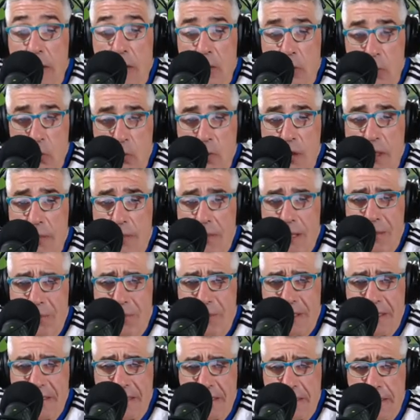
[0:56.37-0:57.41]
Comunque una bella
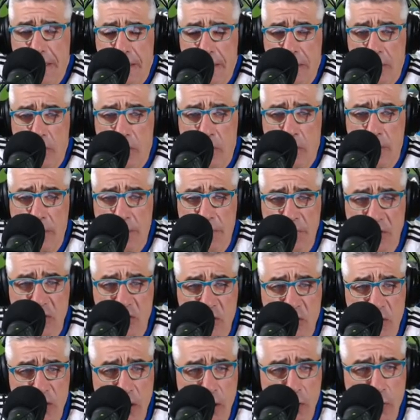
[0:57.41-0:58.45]
partita. Io mi è
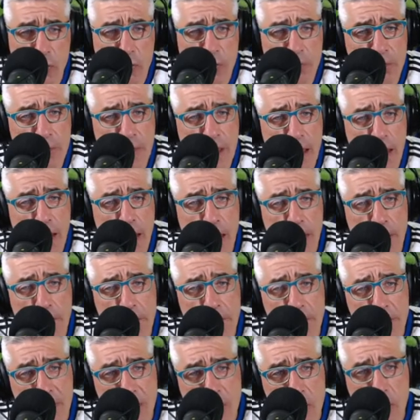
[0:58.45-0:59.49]
piaciuta la coppia,
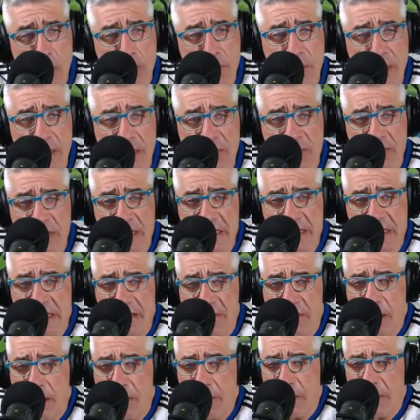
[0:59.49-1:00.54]
la coppia
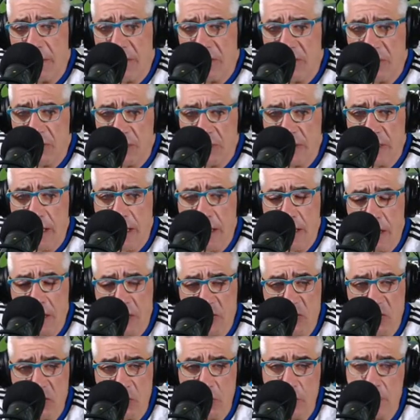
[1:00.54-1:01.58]
difensiva Emerson
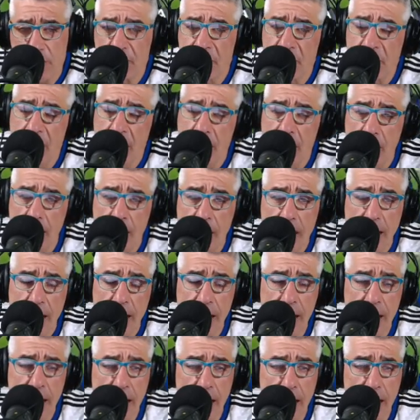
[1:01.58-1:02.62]
Caracciolo
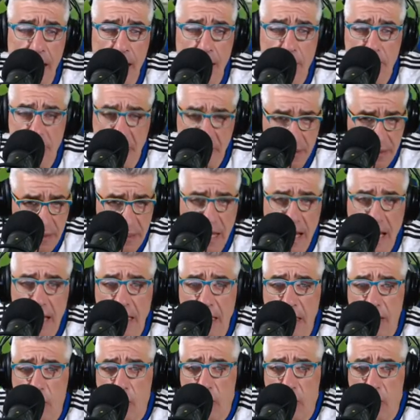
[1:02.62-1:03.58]
e Benindelli,